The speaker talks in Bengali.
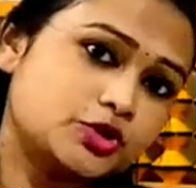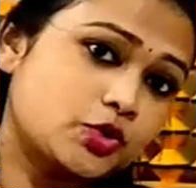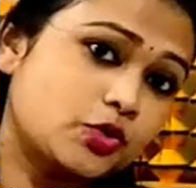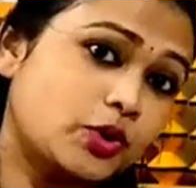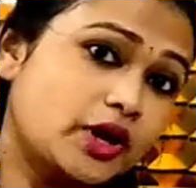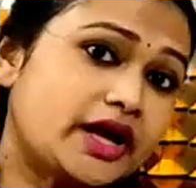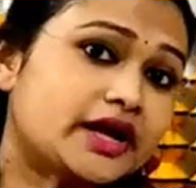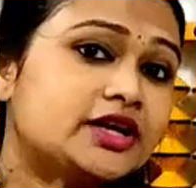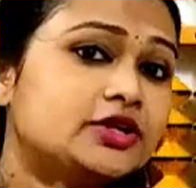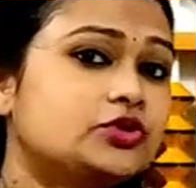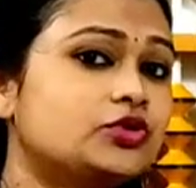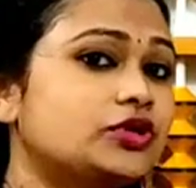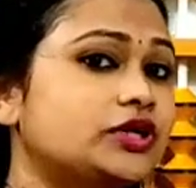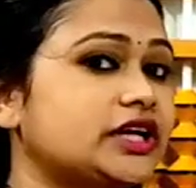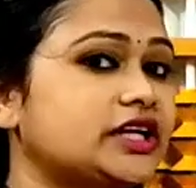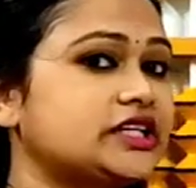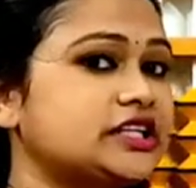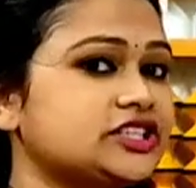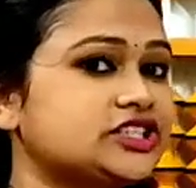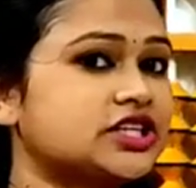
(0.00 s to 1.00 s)
স্কুলে কিন্তু
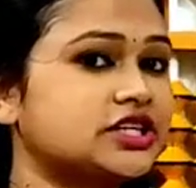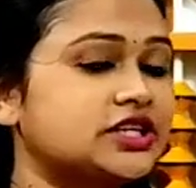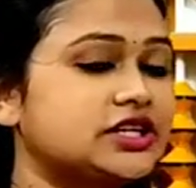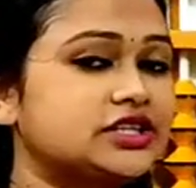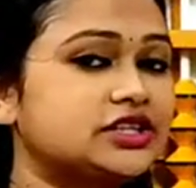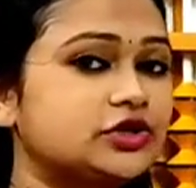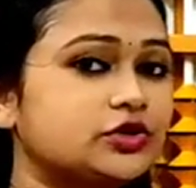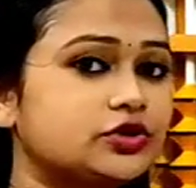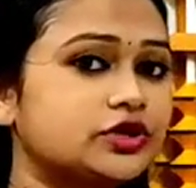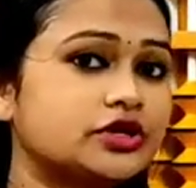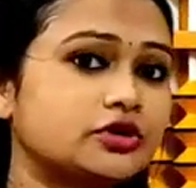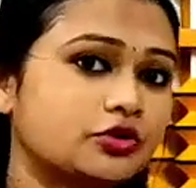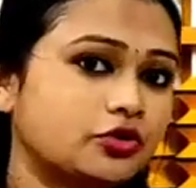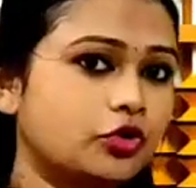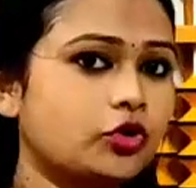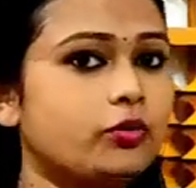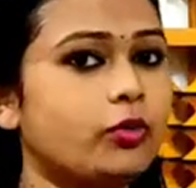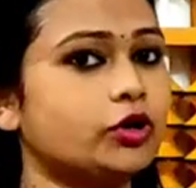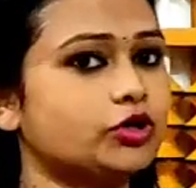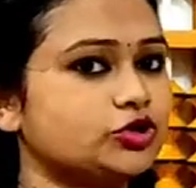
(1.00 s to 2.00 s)
ডিকটেশন নিতে ওদের
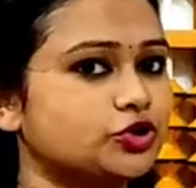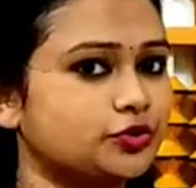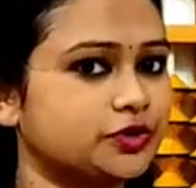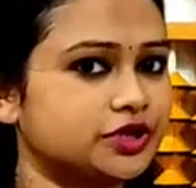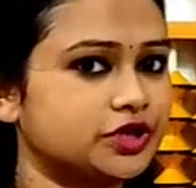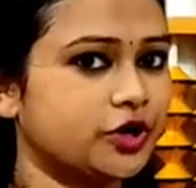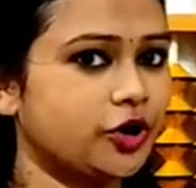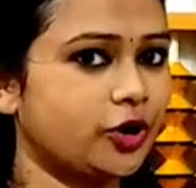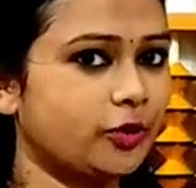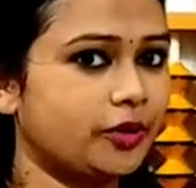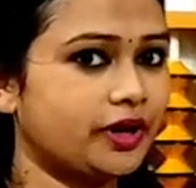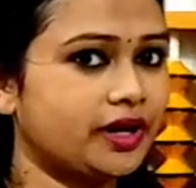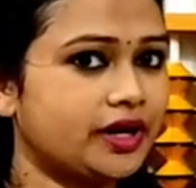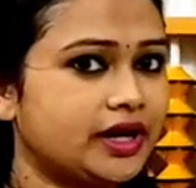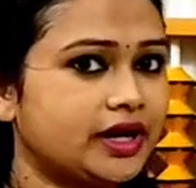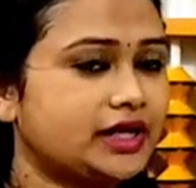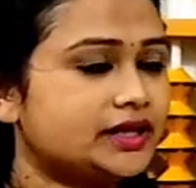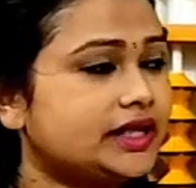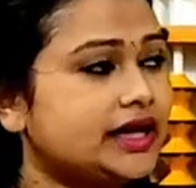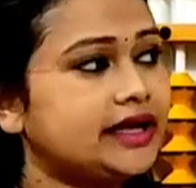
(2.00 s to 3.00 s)
খুব অসুবিধা হবে
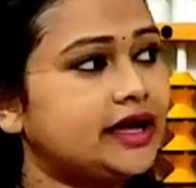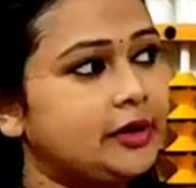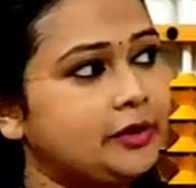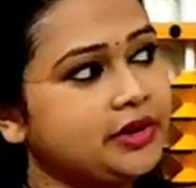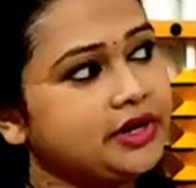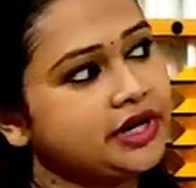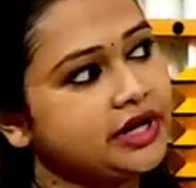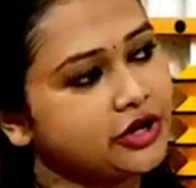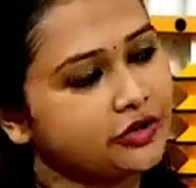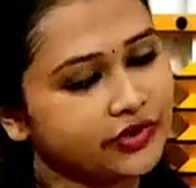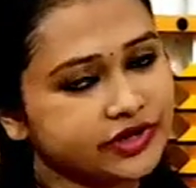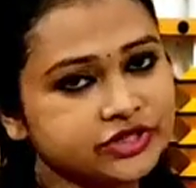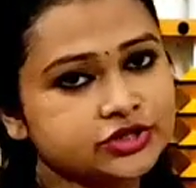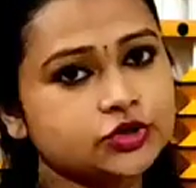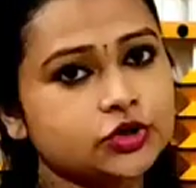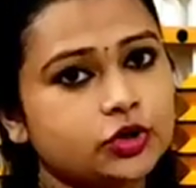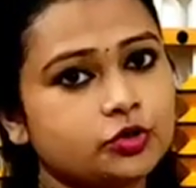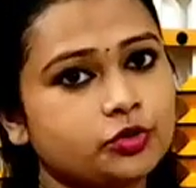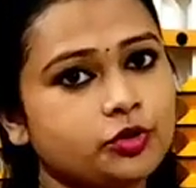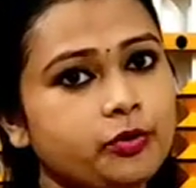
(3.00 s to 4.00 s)
তাই আমি
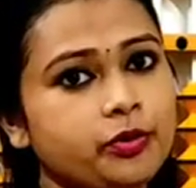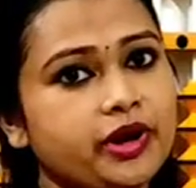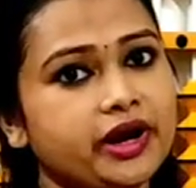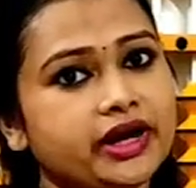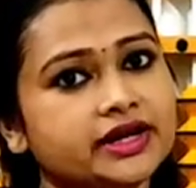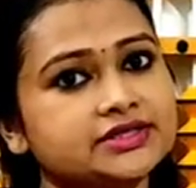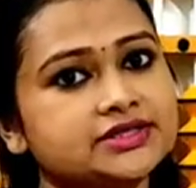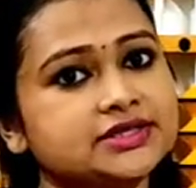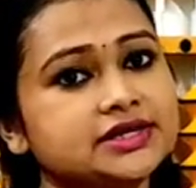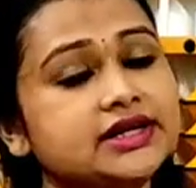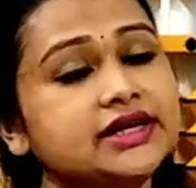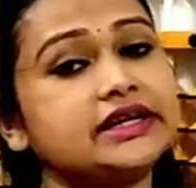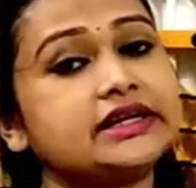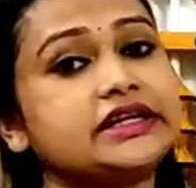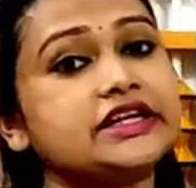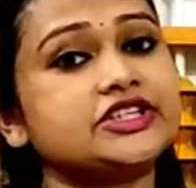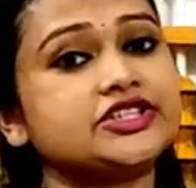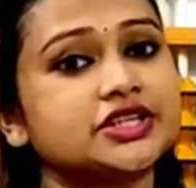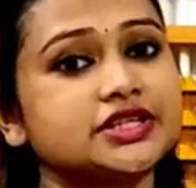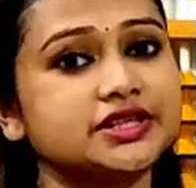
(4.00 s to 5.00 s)
রিকোয়েস্ট করব প্যারেন্টসরা
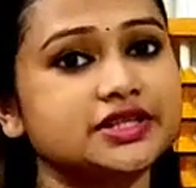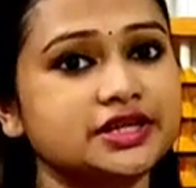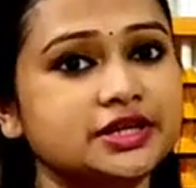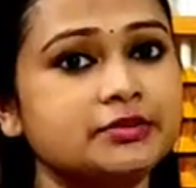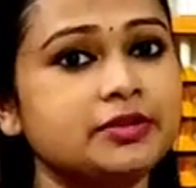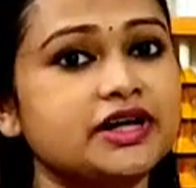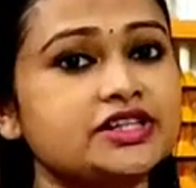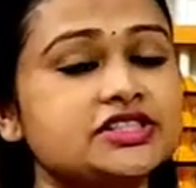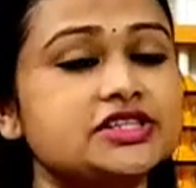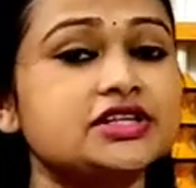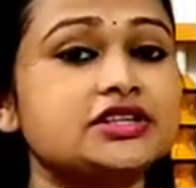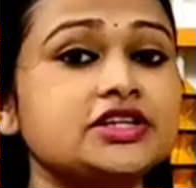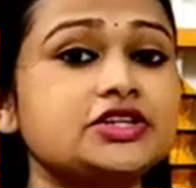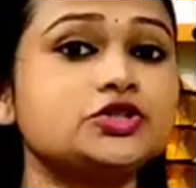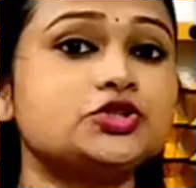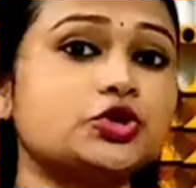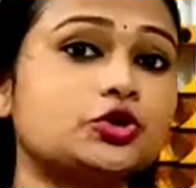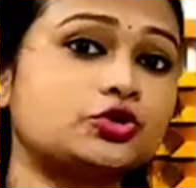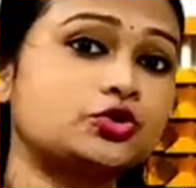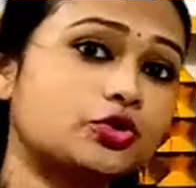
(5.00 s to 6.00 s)
ডিকটেশন দিন
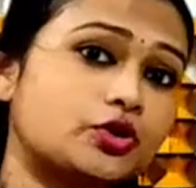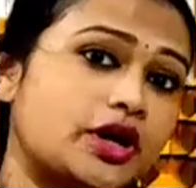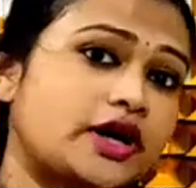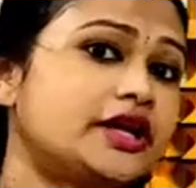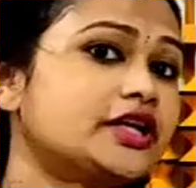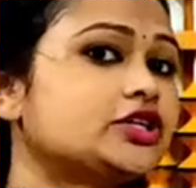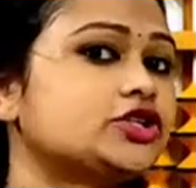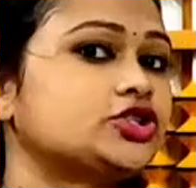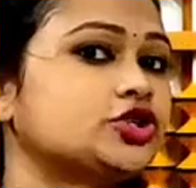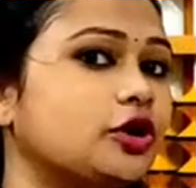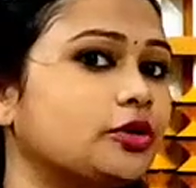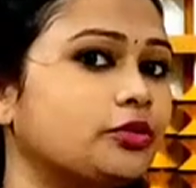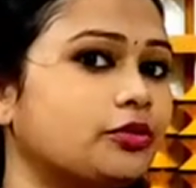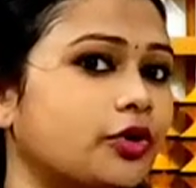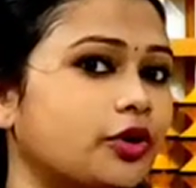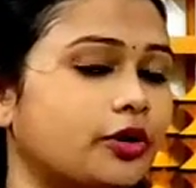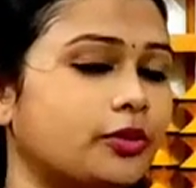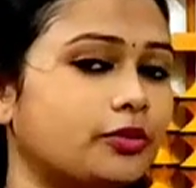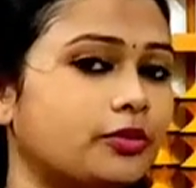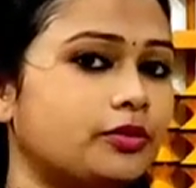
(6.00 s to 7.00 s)
বাচ্চাদের যতখানি
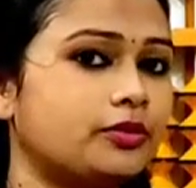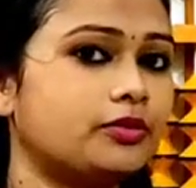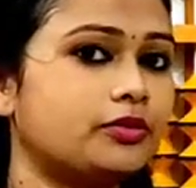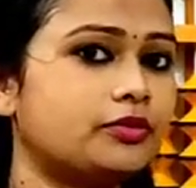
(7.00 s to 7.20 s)
সম্ভব